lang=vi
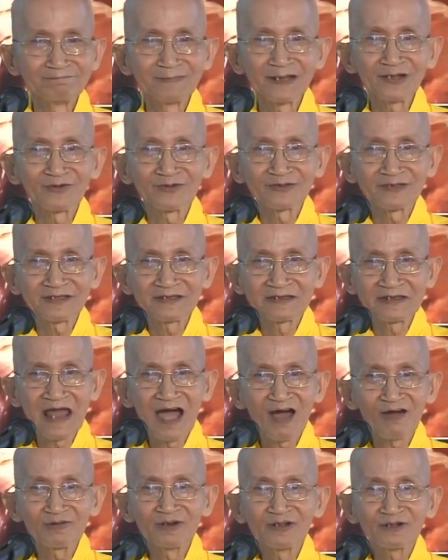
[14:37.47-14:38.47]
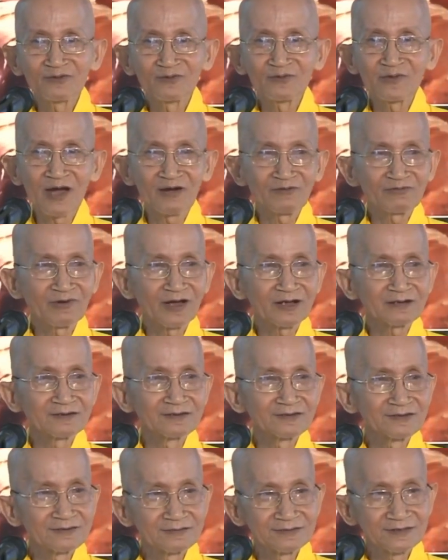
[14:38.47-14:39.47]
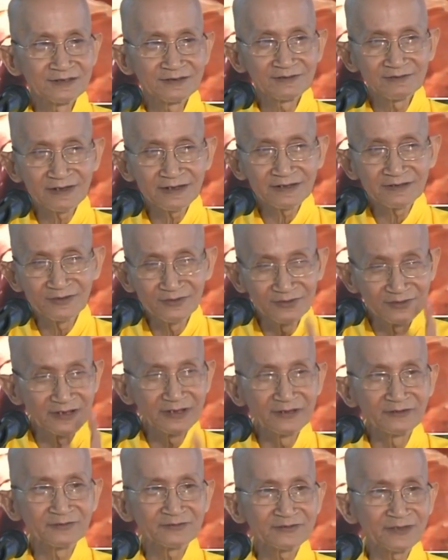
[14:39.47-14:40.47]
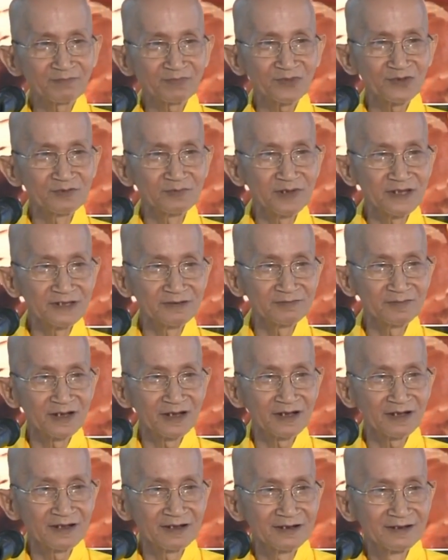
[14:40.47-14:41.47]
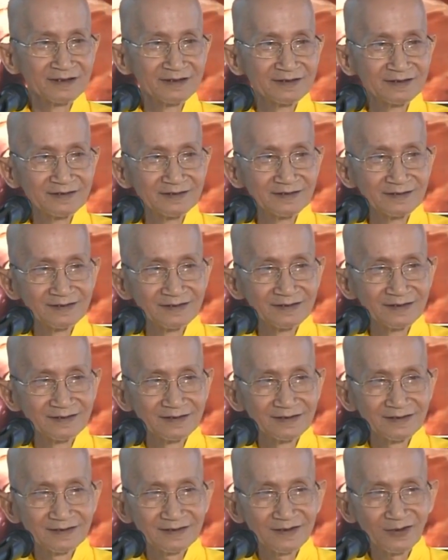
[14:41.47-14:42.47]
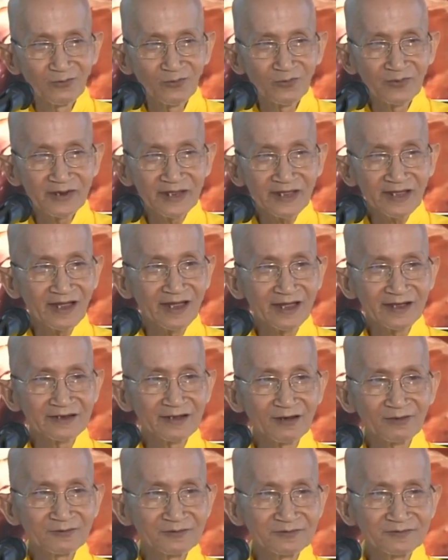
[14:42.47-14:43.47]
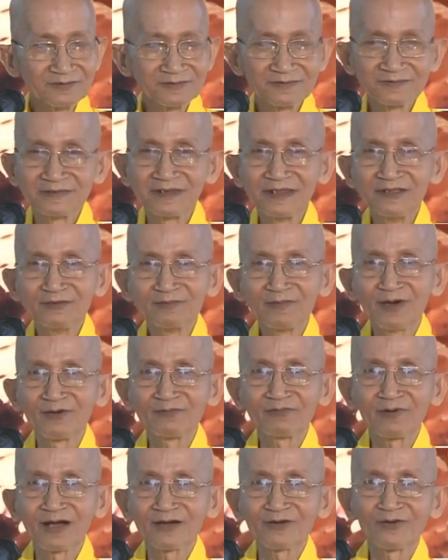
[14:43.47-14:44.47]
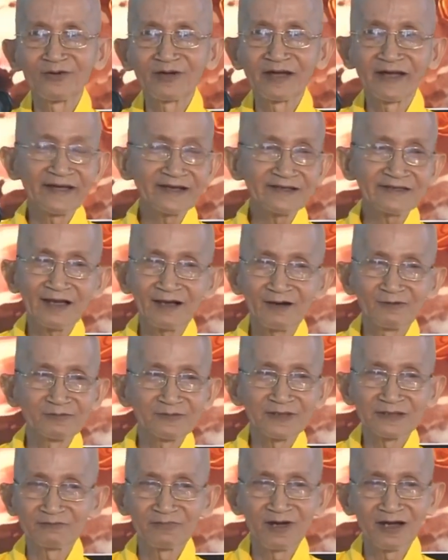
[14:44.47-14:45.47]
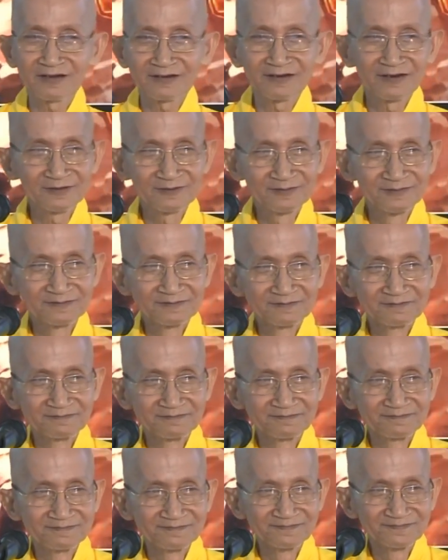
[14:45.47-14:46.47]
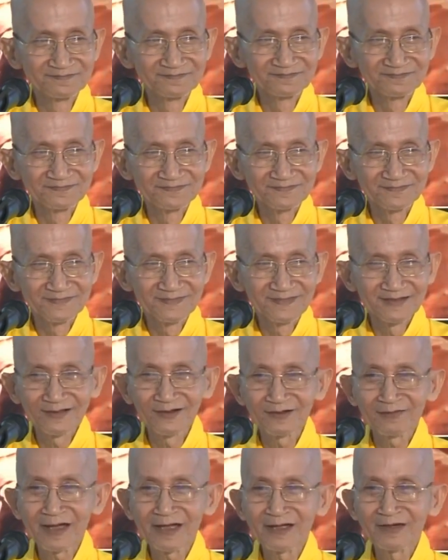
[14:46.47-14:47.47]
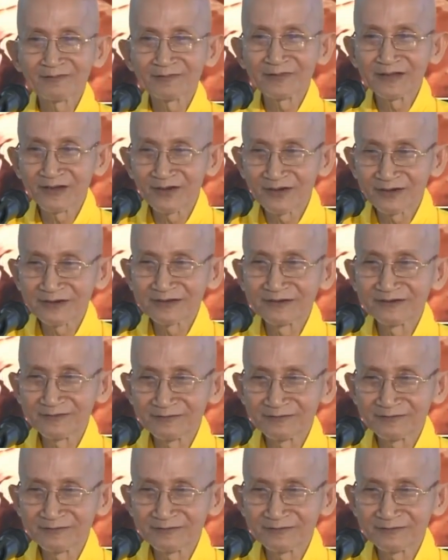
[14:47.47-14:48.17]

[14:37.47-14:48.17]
mấy con thấy đạo đức của đạo phật chỉ có lấy thương yêu tâm từ bi mà đâu có ghét ai đâu nếu mà ông phật còn ghét chắc ông không thành phật đâu có phải không mấy con